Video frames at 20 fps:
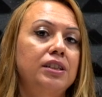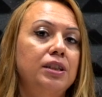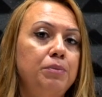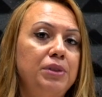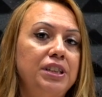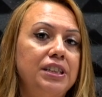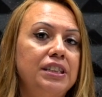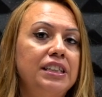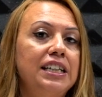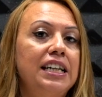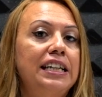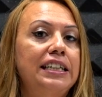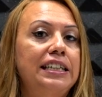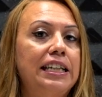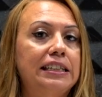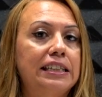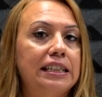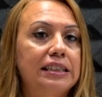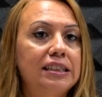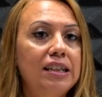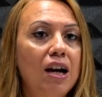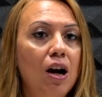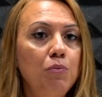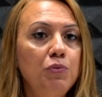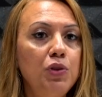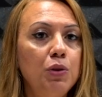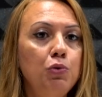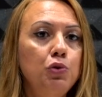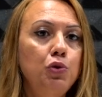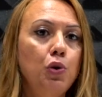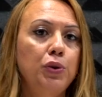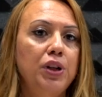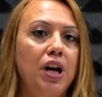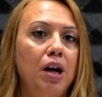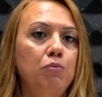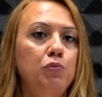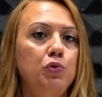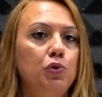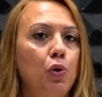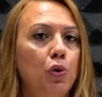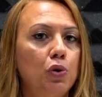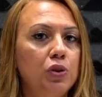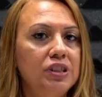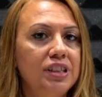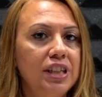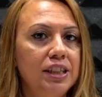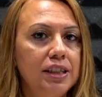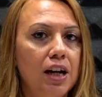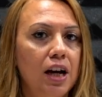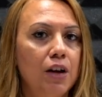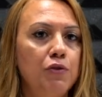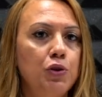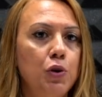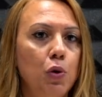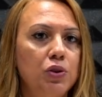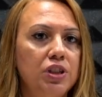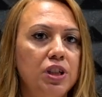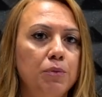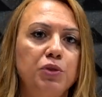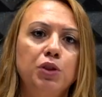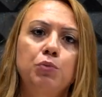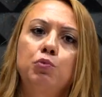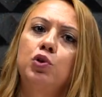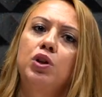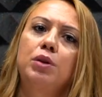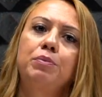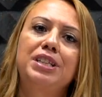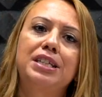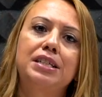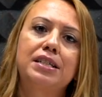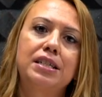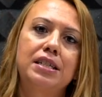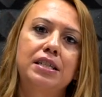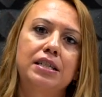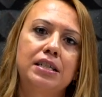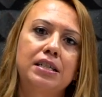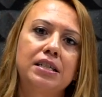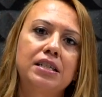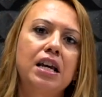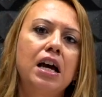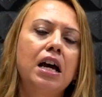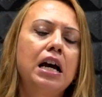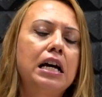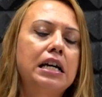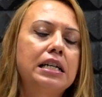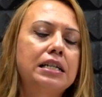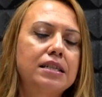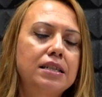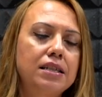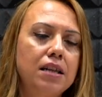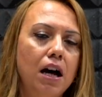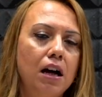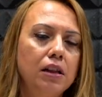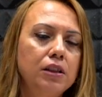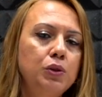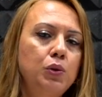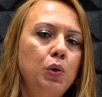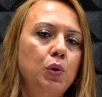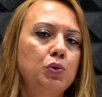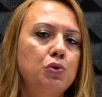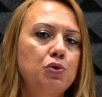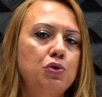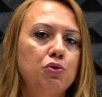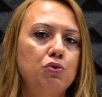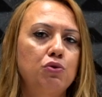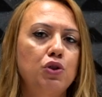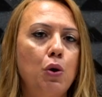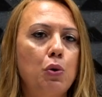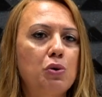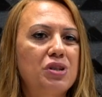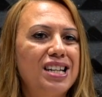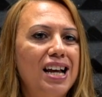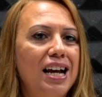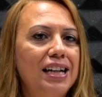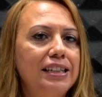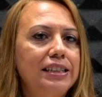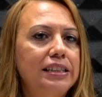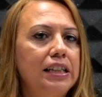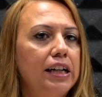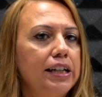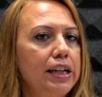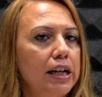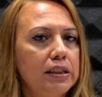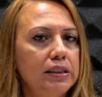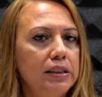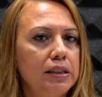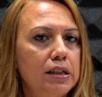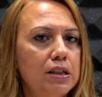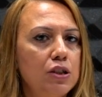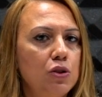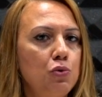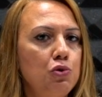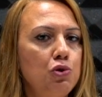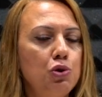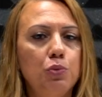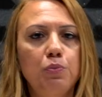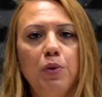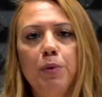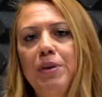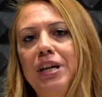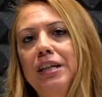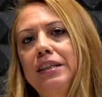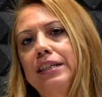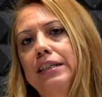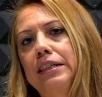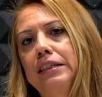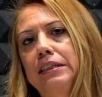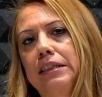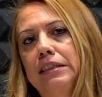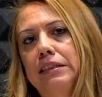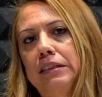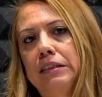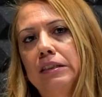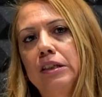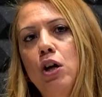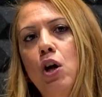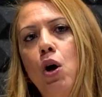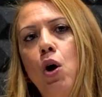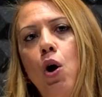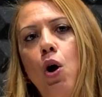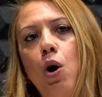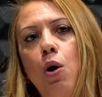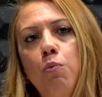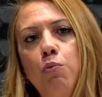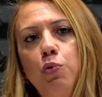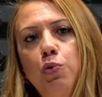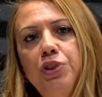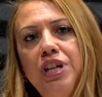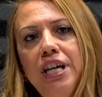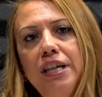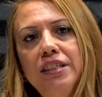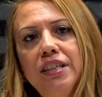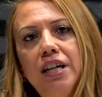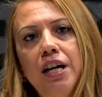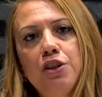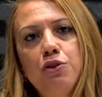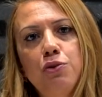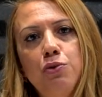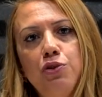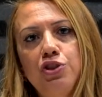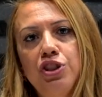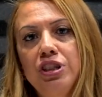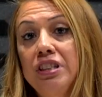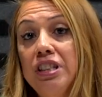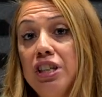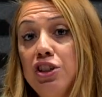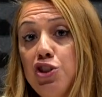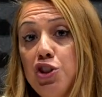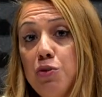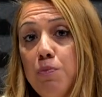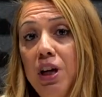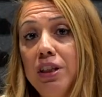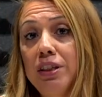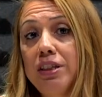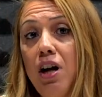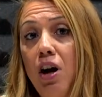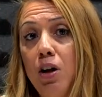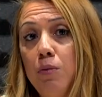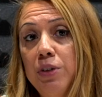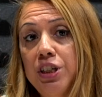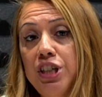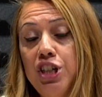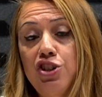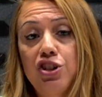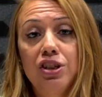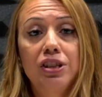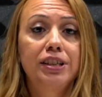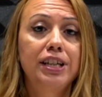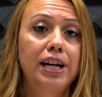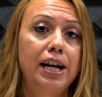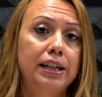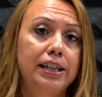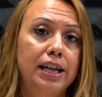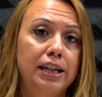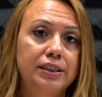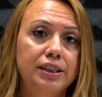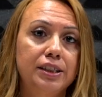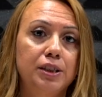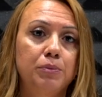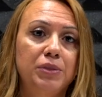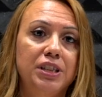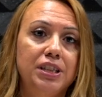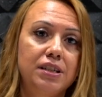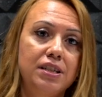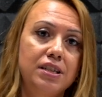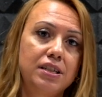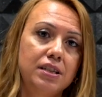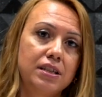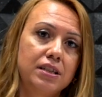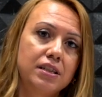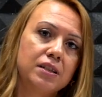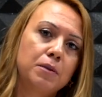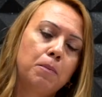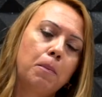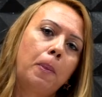alabilir ya da tam da bu dönem doğru tedavi yöntemini bulabilirsiniz. Sağlık konusunda özellikle ayaklarınızı üşütmemeye dikkat edin. Bu yeni ay sürecini danışmanlık almak için değerlendirebilirsiniz.